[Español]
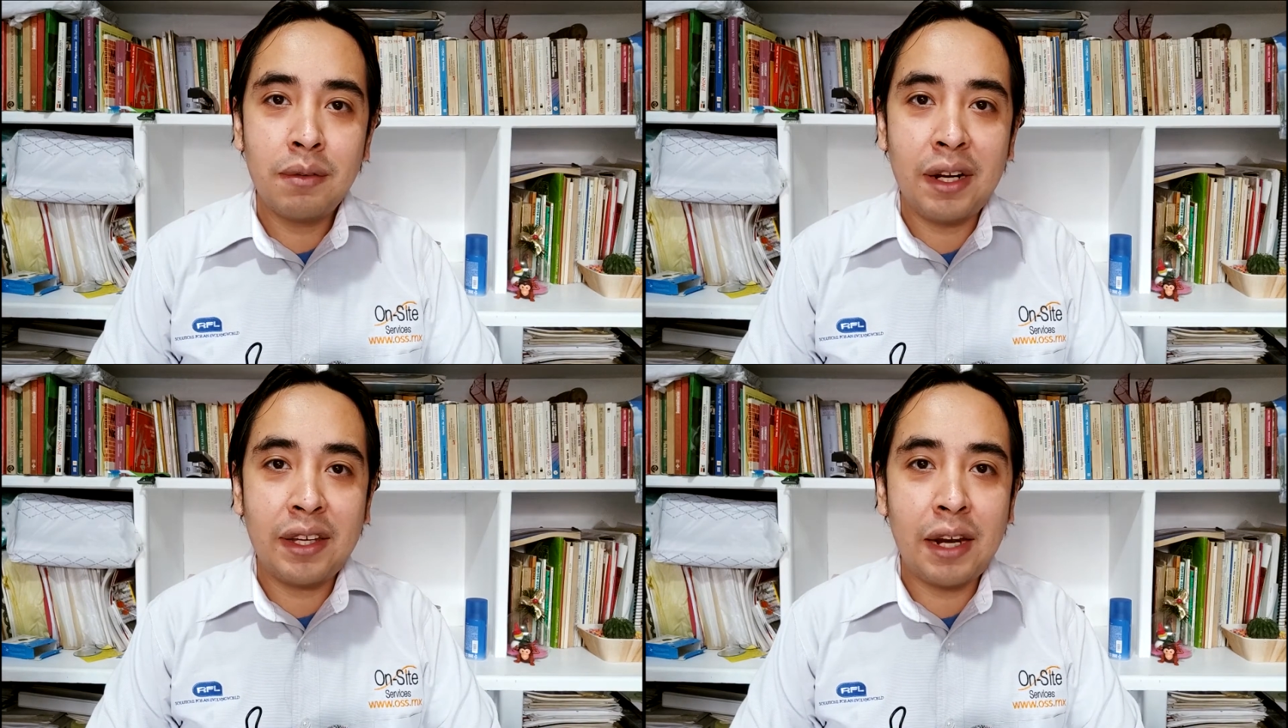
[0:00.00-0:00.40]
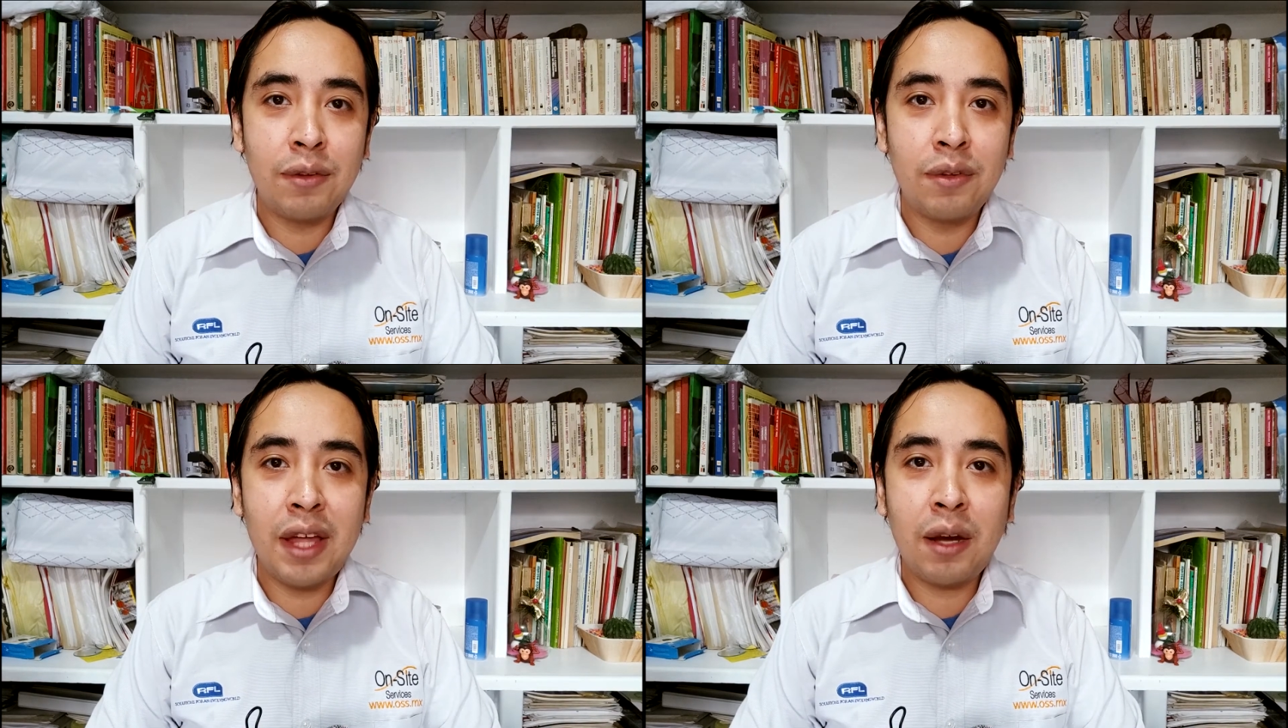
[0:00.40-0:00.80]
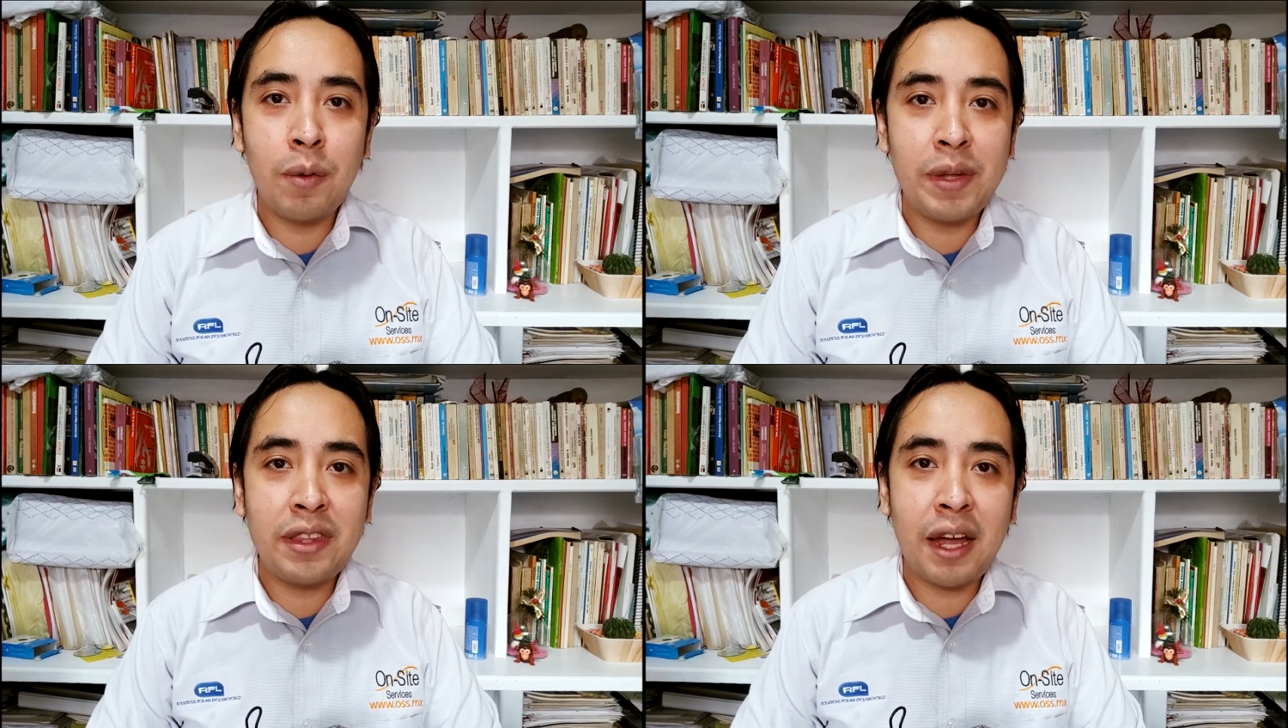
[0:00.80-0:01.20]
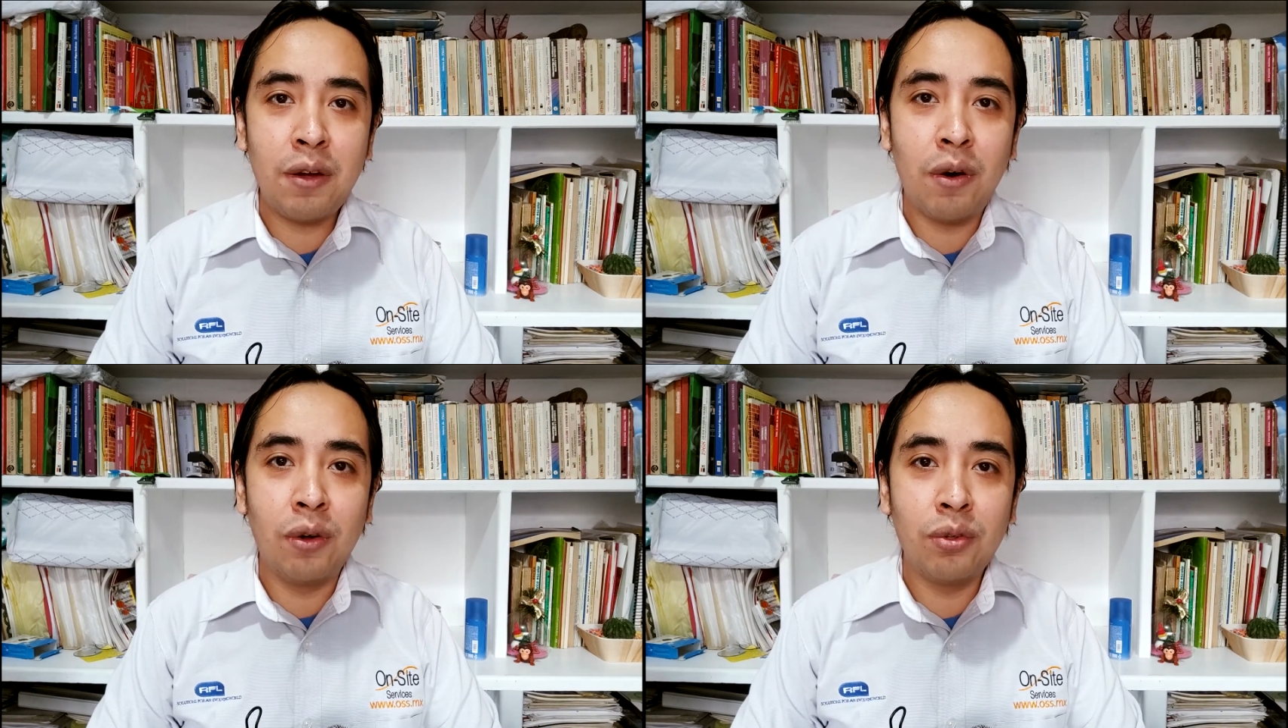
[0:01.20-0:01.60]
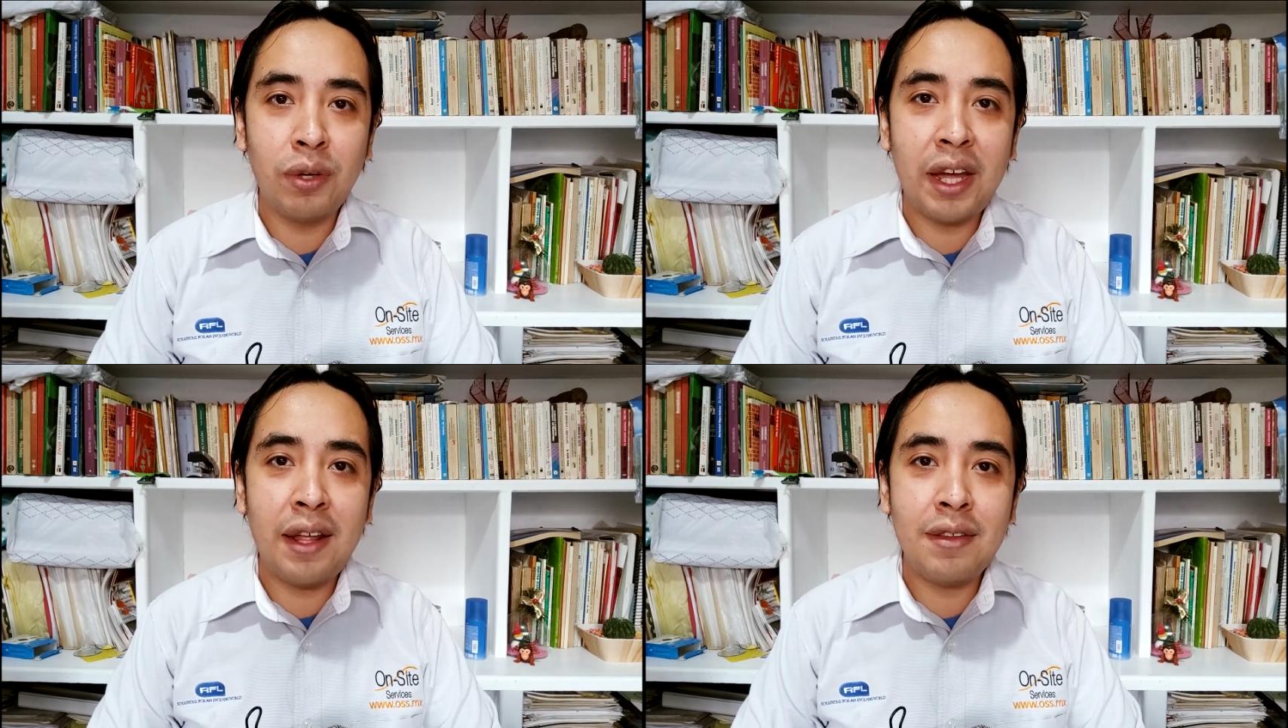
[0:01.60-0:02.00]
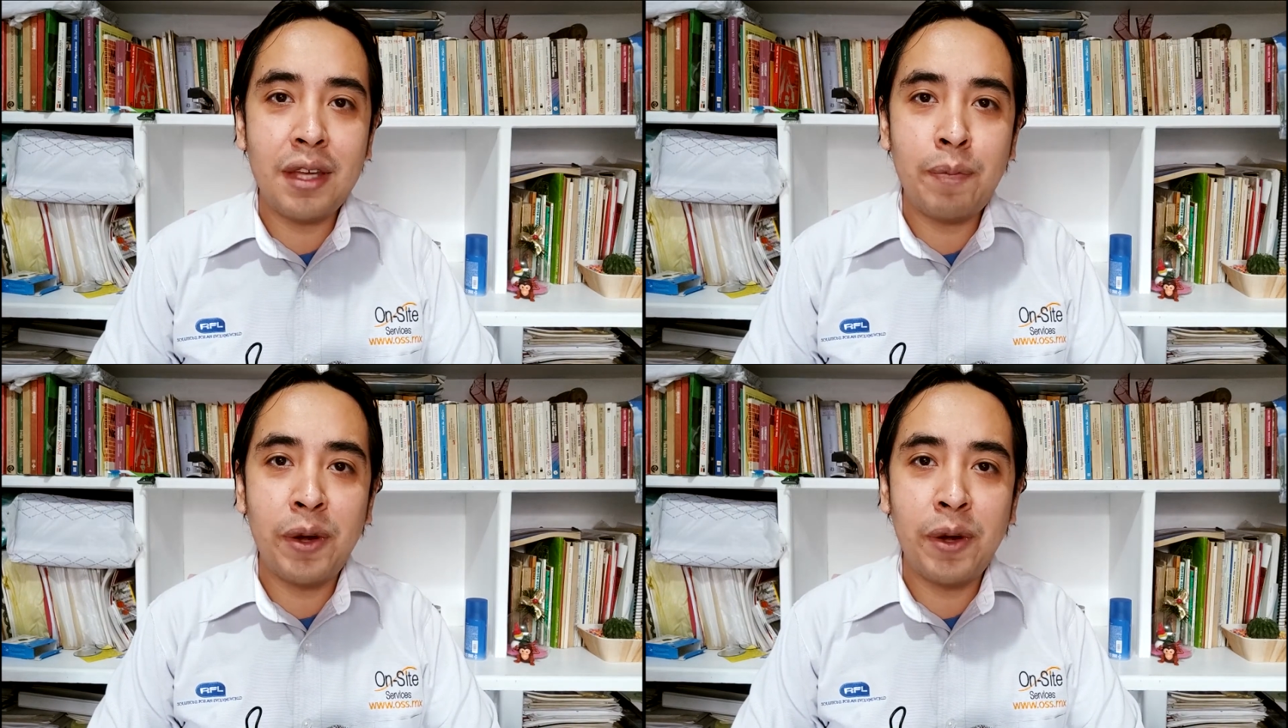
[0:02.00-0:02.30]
Cualquier duda, comentario o sugerencia,